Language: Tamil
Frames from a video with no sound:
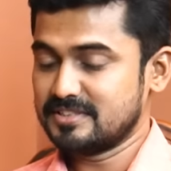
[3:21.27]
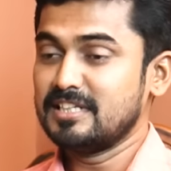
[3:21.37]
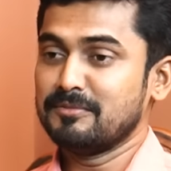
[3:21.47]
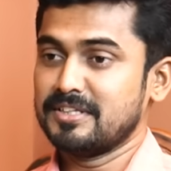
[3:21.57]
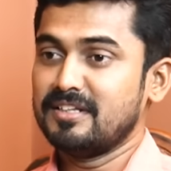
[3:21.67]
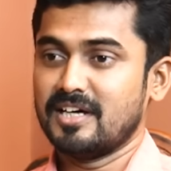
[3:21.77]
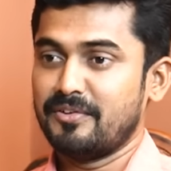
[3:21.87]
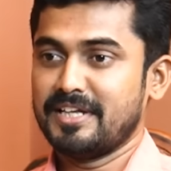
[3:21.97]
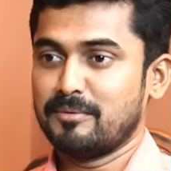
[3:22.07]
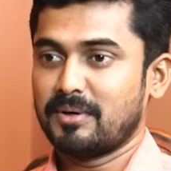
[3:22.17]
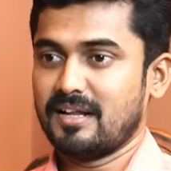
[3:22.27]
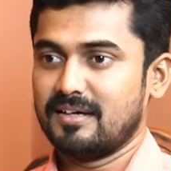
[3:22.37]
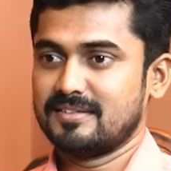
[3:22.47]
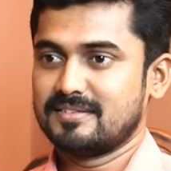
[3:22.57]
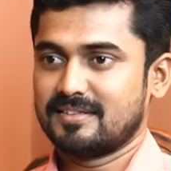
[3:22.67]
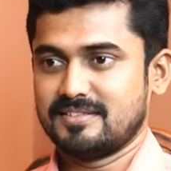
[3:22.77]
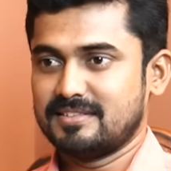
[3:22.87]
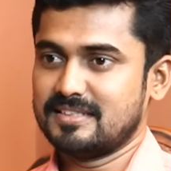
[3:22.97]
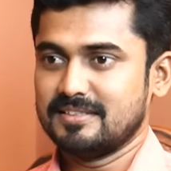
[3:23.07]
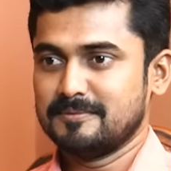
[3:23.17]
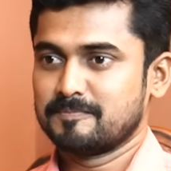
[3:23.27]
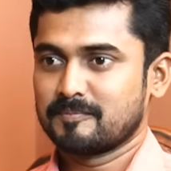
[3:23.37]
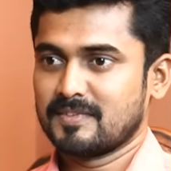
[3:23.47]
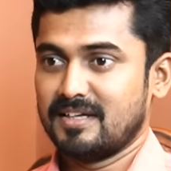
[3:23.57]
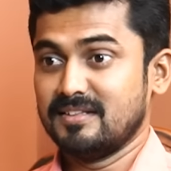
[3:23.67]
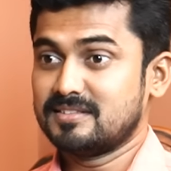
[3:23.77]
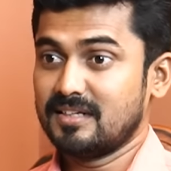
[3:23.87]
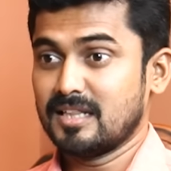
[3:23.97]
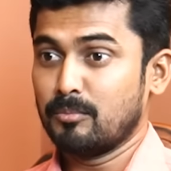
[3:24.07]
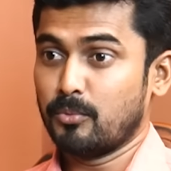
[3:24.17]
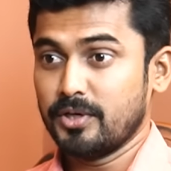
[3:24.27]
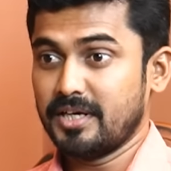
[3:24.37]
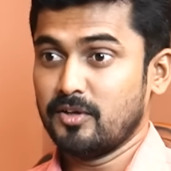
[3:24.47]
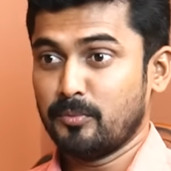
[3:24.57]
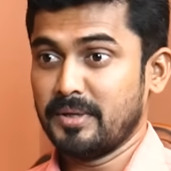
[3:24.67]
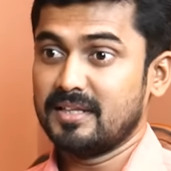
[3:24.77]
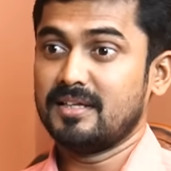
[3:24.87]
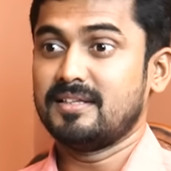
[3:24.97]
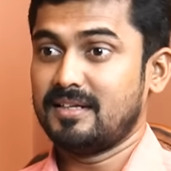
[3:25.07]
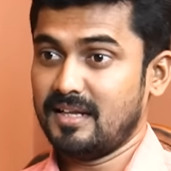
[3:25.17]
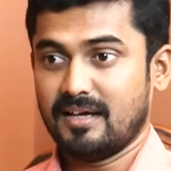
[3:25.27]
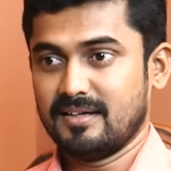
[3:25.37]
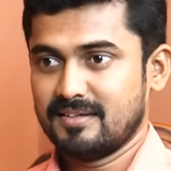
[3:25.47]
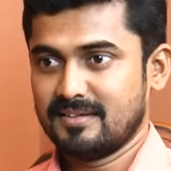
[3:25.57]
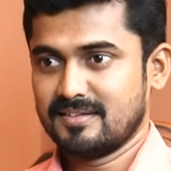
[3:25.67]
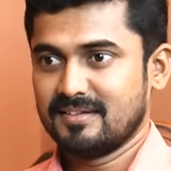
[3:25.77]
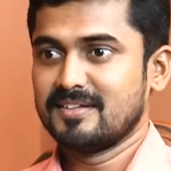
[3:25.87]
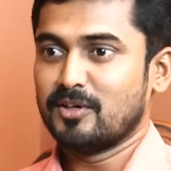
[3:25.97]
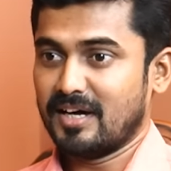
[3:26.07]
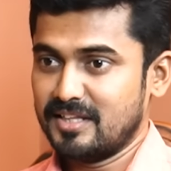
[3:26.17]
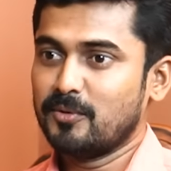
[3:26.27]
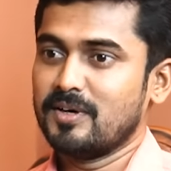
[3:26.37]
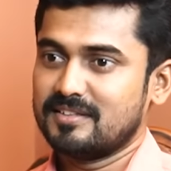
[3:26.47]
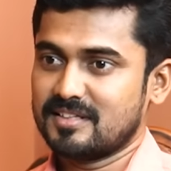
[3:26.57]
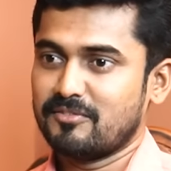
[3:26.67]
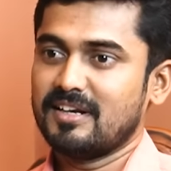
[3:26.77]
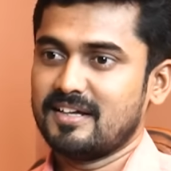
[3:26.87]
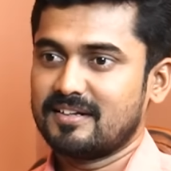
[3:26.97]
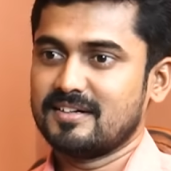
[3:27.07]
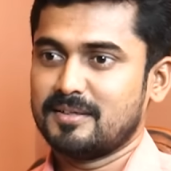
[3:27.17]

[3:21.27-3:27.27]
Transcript: ஒரு சின்னம் வந்து நான் அறிவிக்கப்படல கட்சிக்கு எந்த சின்னத்துல போட்டியிடும் அப்படிங்கறதே தெரியல அது உங்களுக்கு சவாலா